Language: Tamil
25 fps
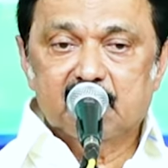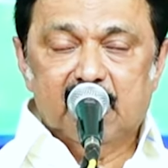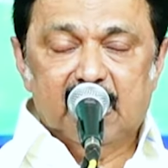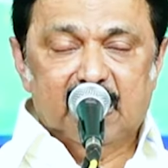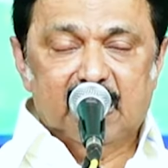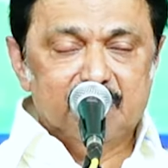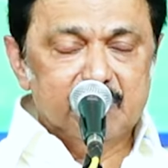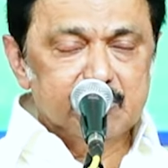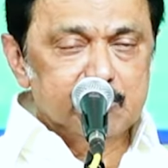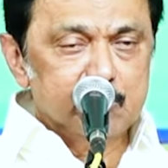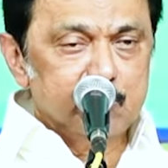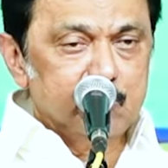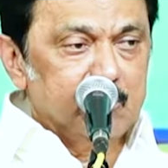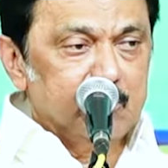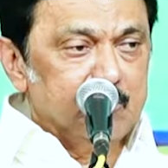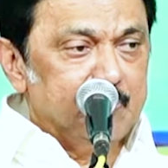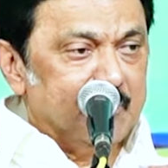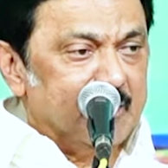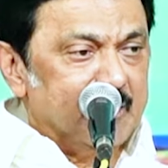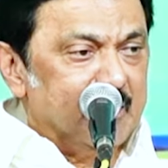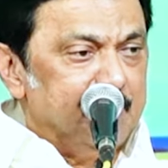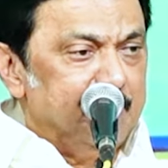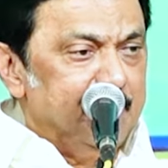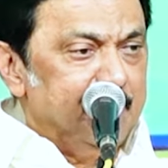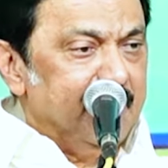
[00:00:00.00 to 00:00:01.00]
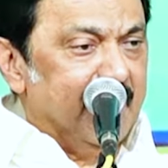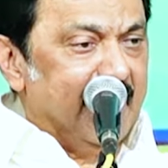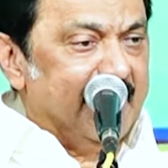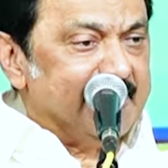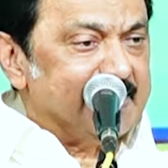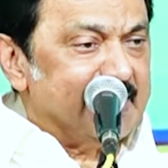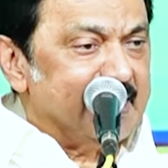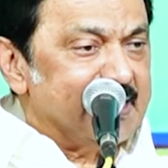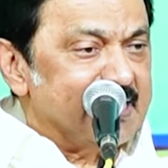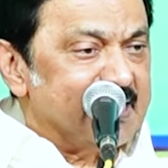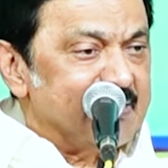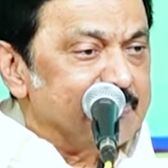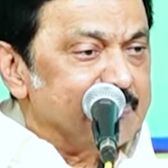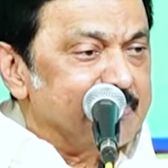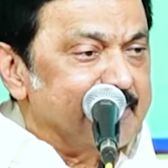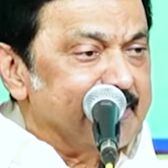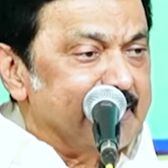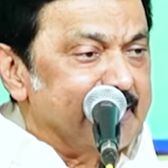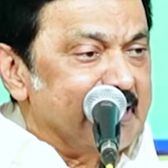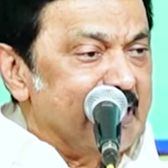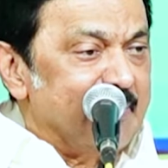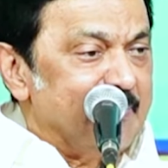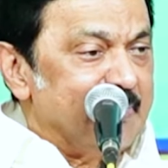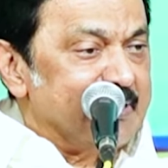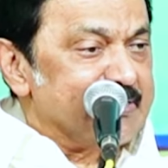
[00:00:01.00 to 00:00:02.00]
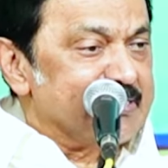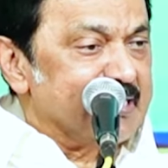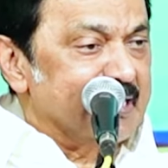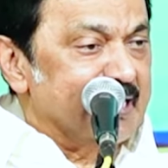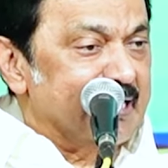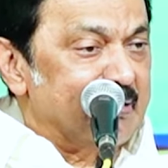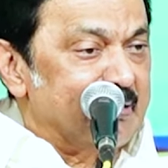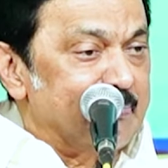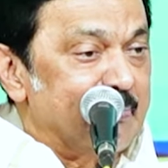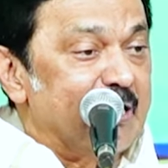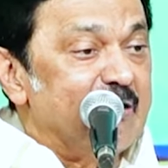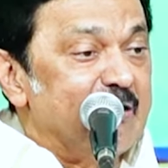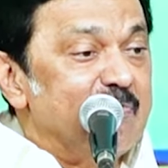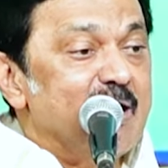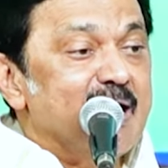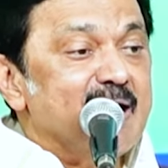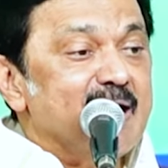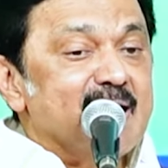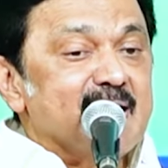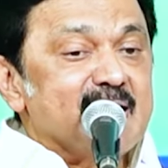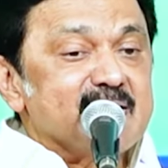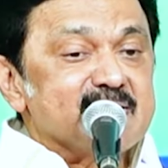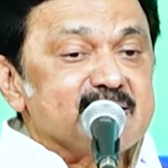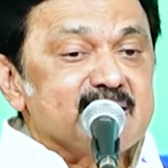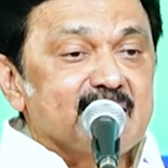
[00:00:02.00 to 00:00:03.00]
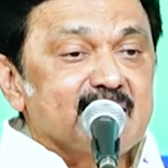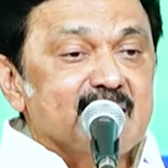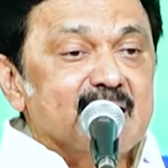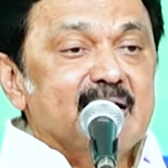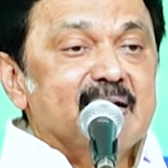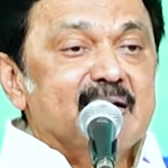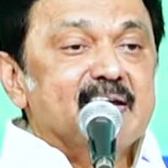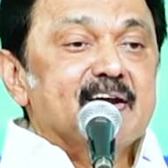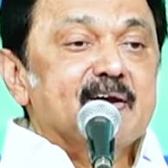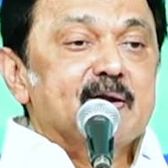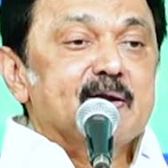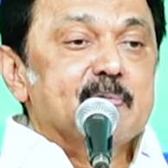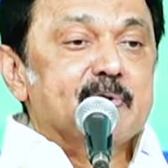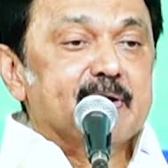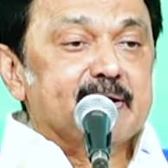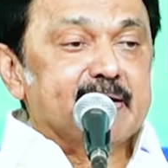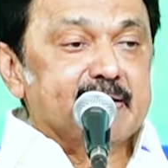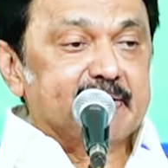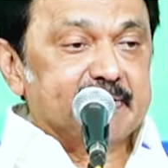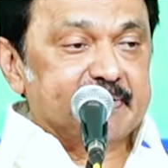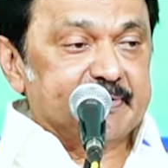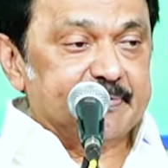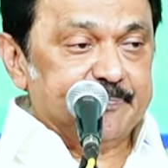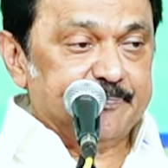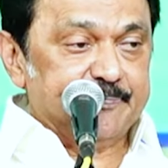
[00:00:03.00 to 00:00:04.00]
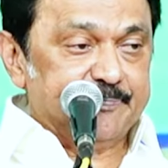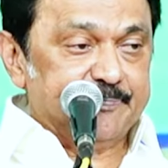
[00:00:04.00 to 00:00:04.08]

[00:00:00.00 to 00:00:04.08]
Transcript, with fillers: அவதூறு பரப்பி ஆதாயம் தேடலாம்னு சிலர் மலிவான அரசியலில் ஈடுபடுறாங்க